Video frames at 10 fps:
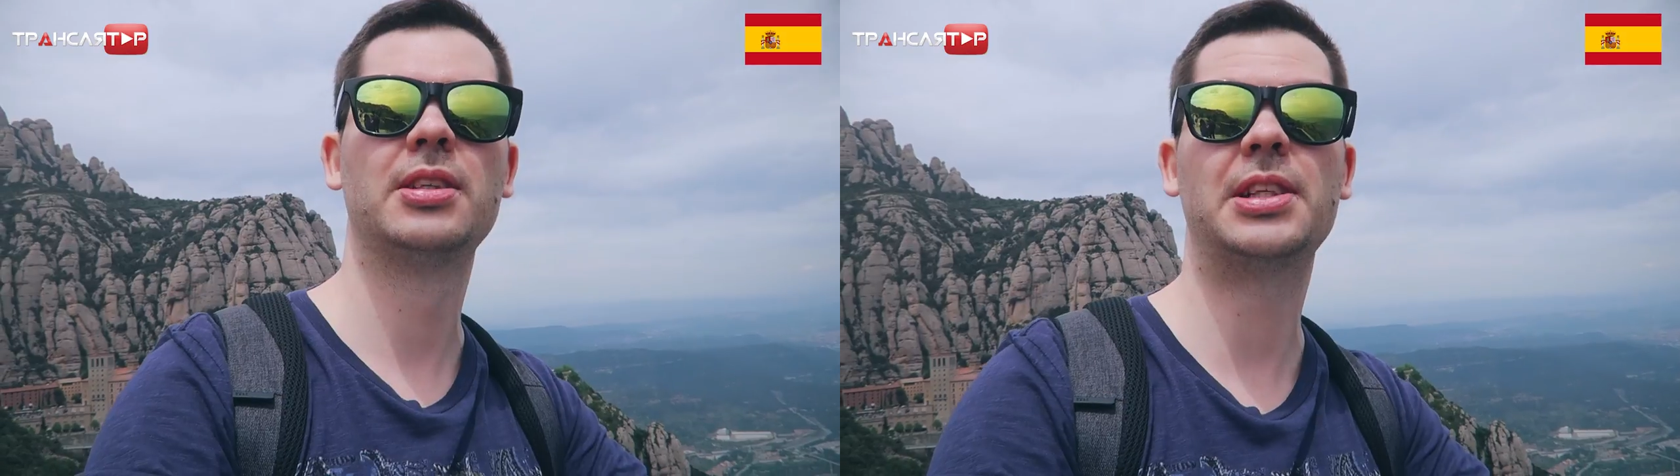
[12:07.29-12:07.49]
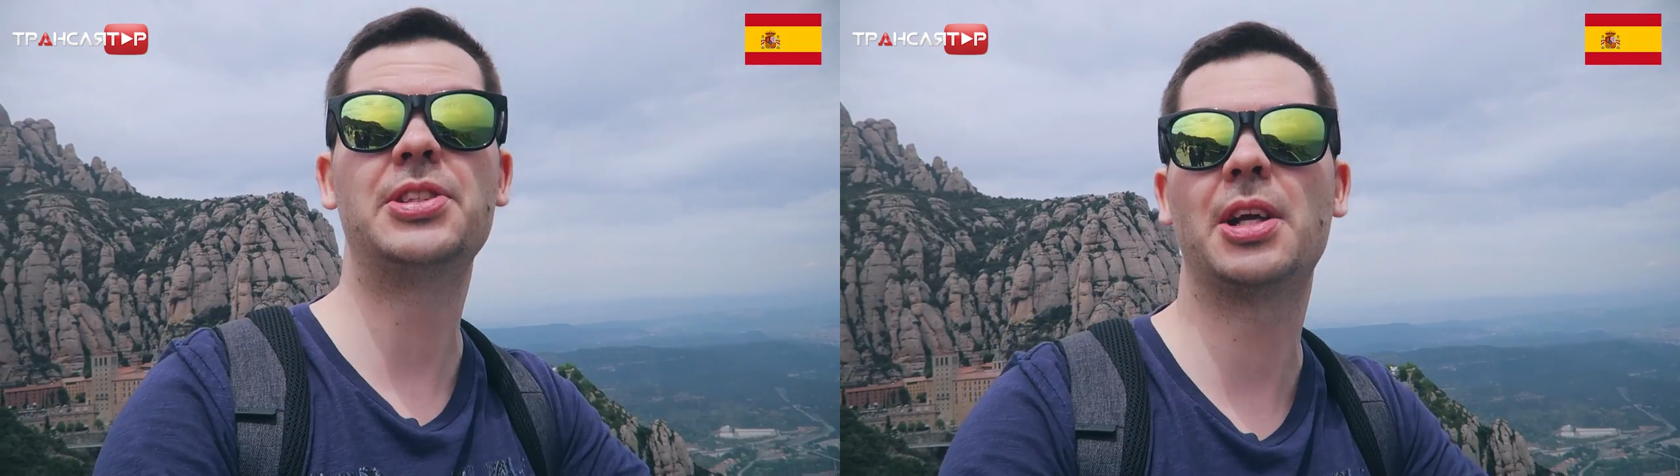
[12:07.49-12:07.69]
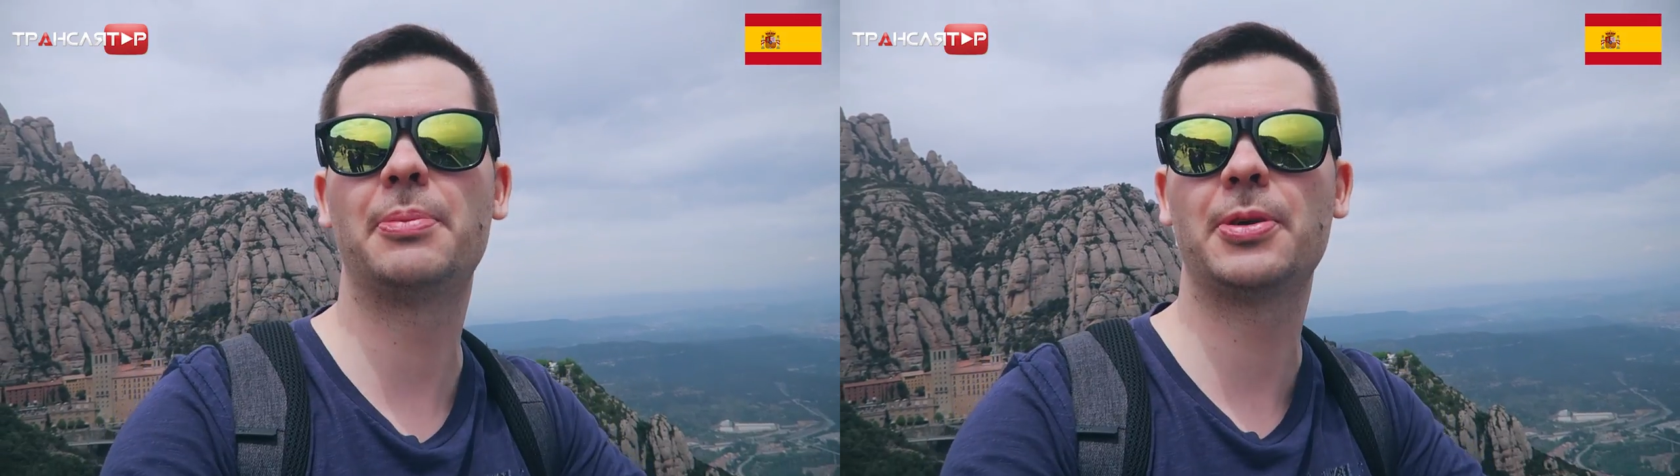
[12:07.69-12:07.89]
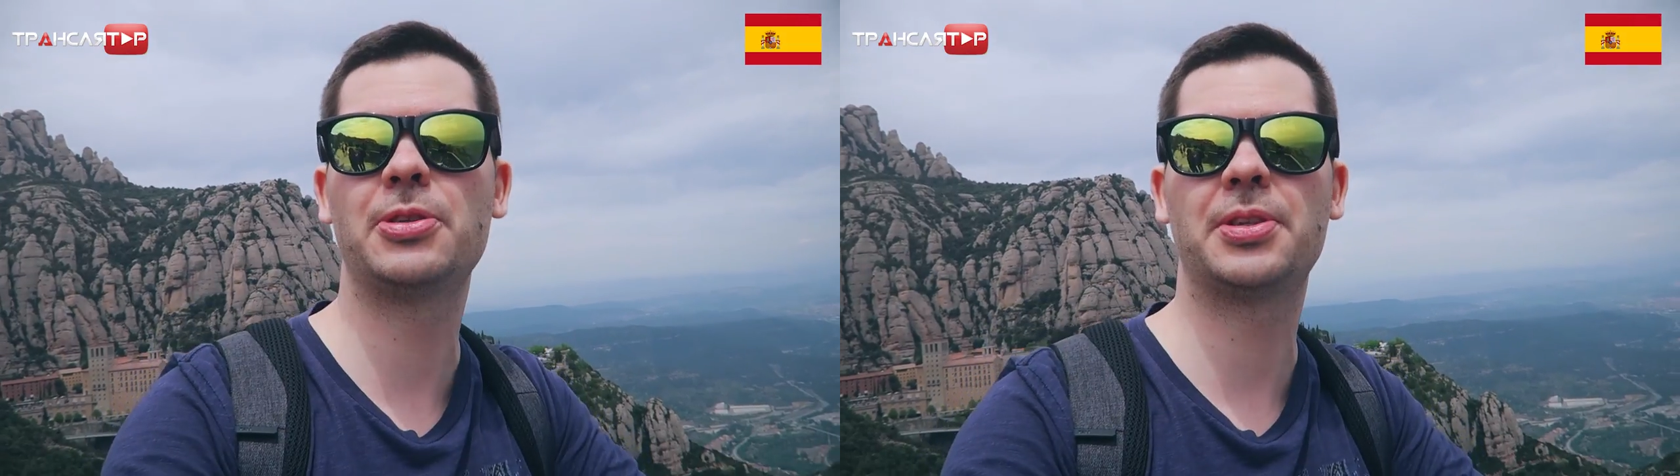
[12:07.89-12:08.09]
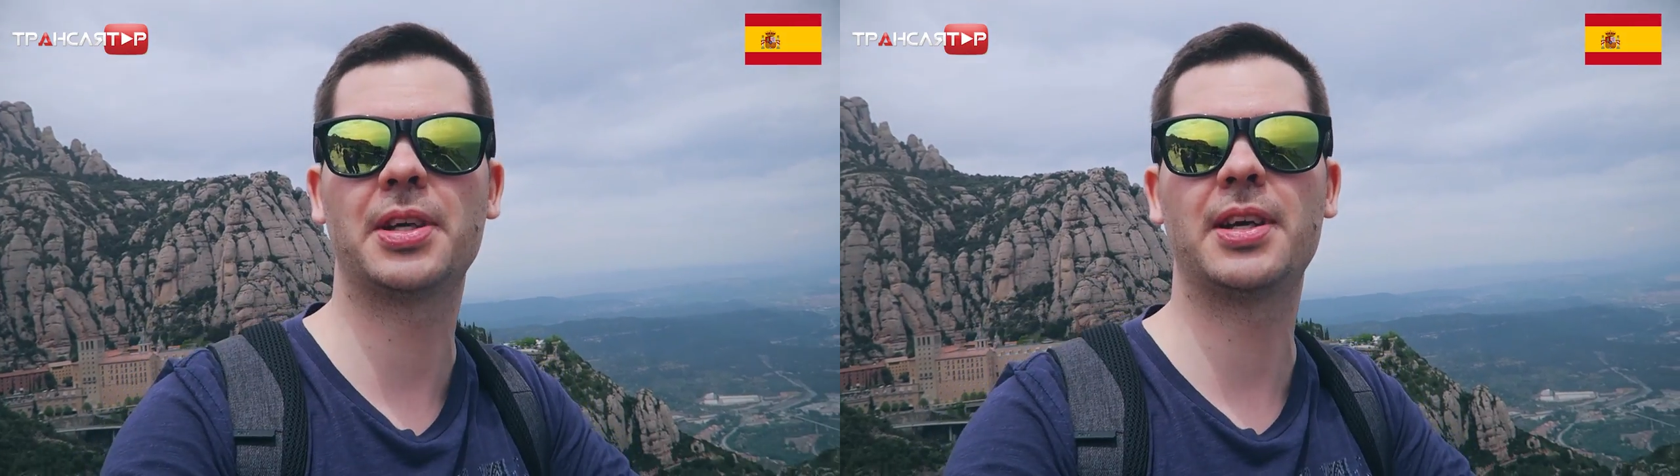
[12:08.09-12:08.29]
Сначала
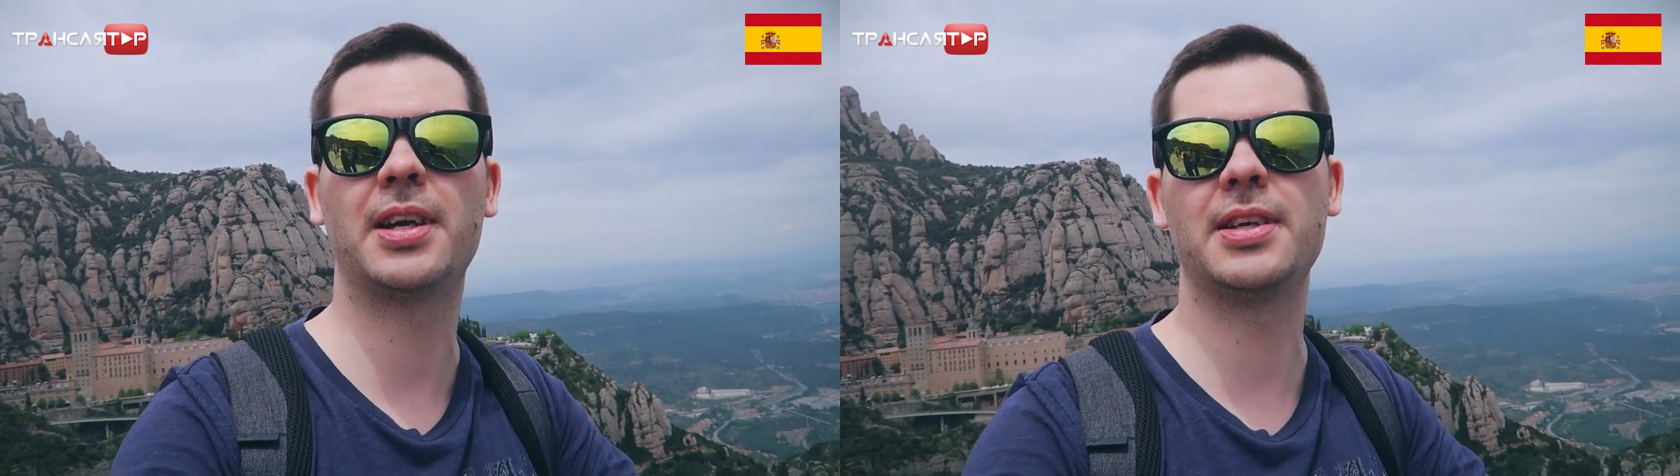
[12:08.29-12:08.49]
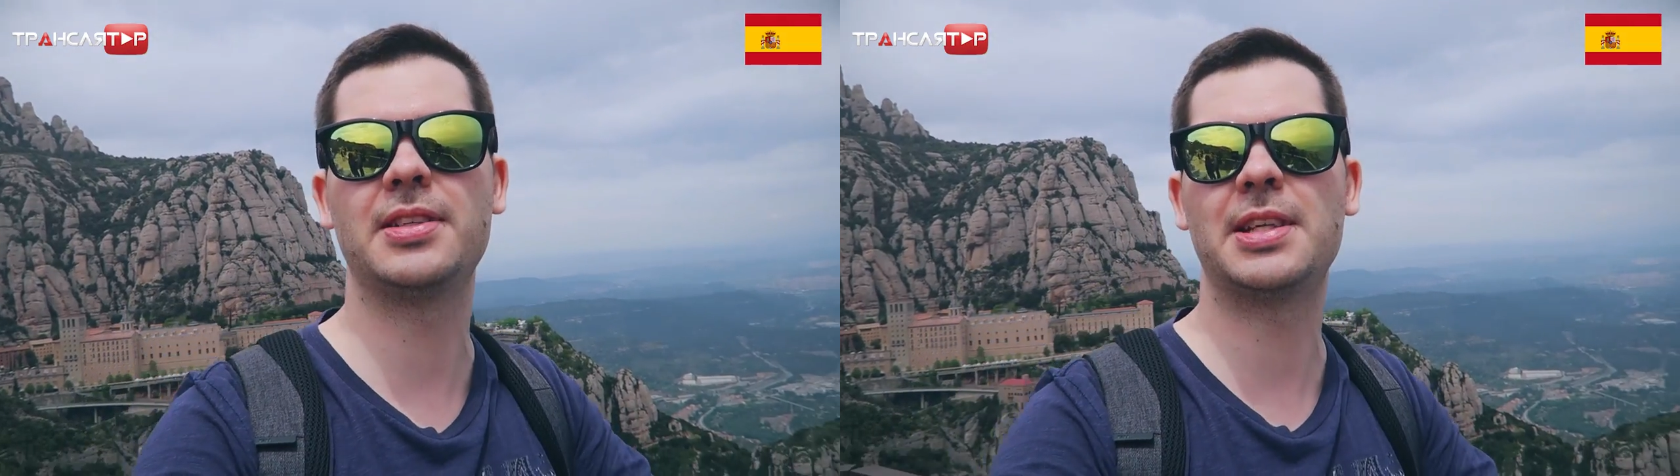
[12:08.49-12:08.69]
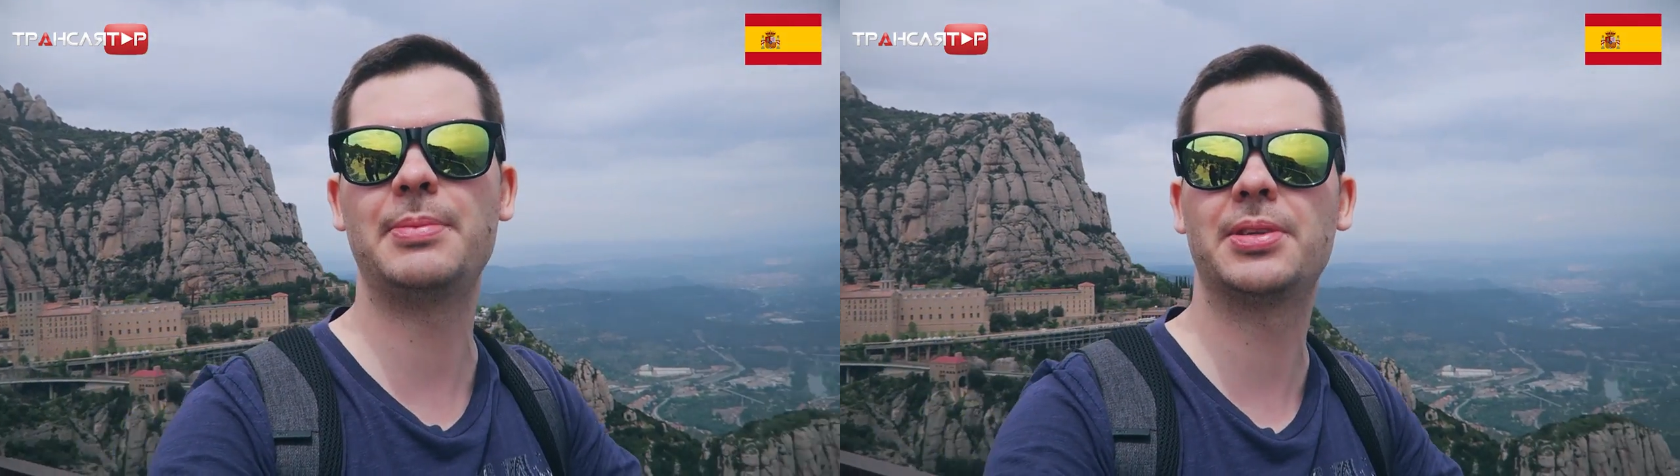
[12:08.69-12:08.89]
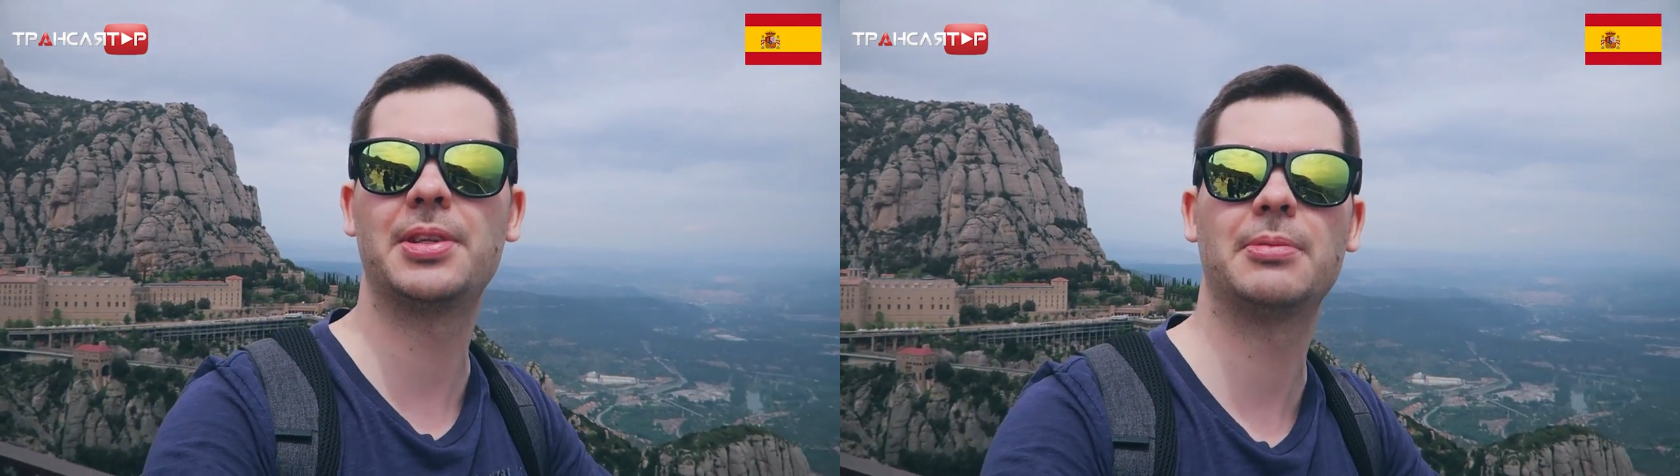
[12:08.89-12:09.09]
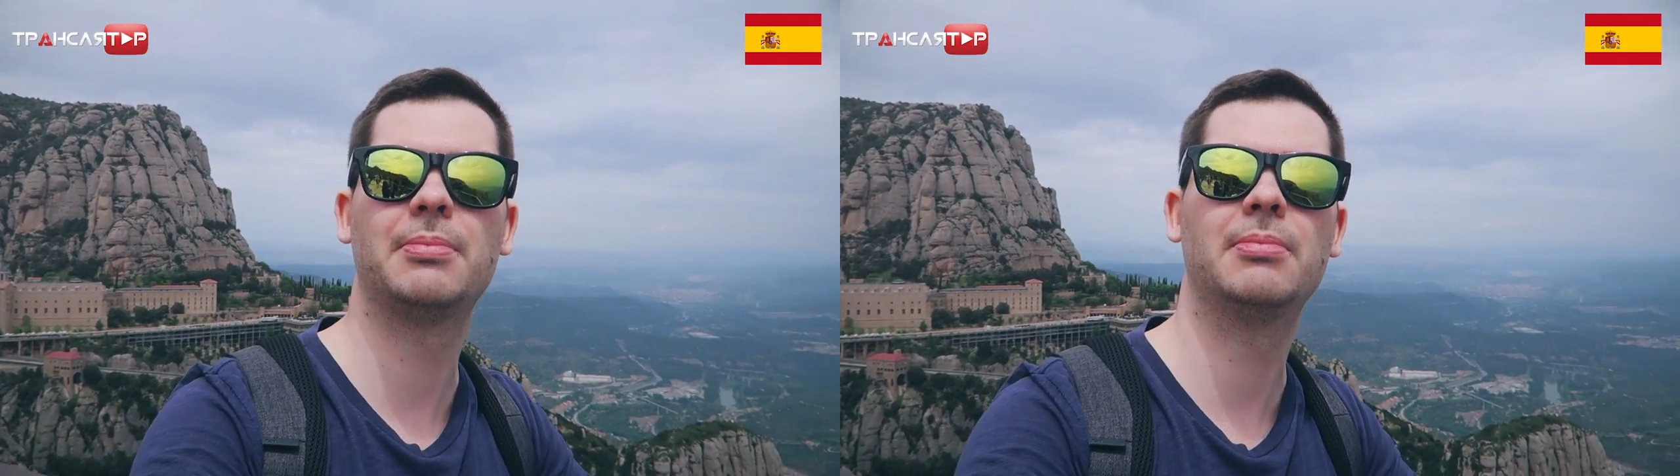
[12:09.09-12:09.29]
придет такая
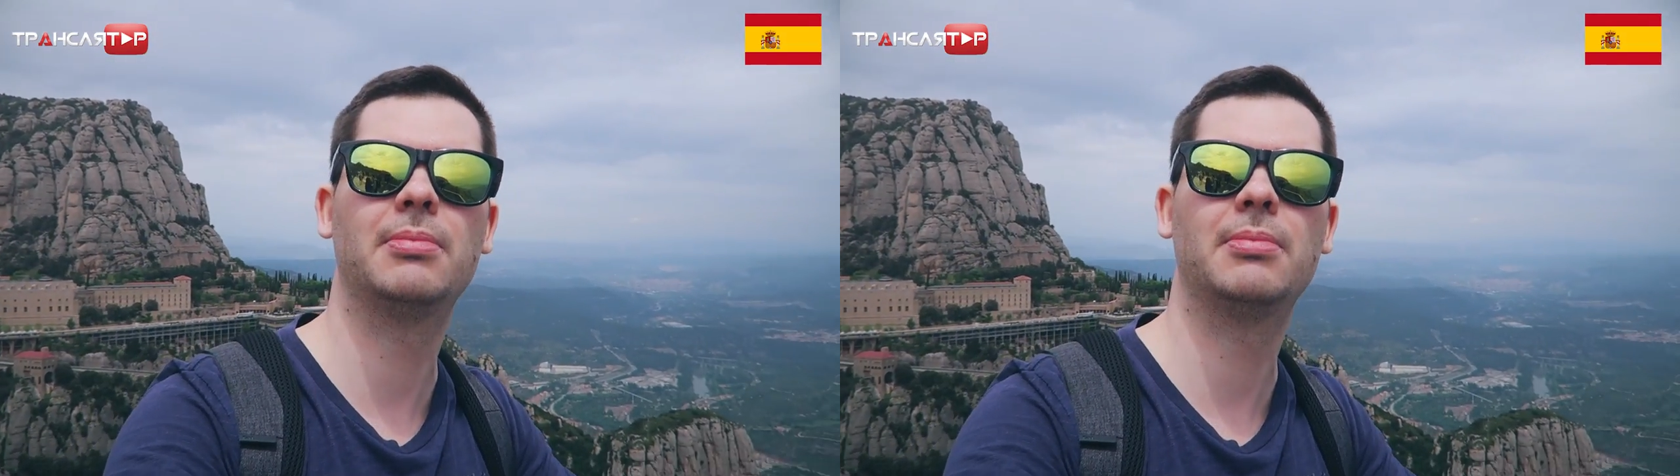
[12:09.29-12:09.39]
незаметная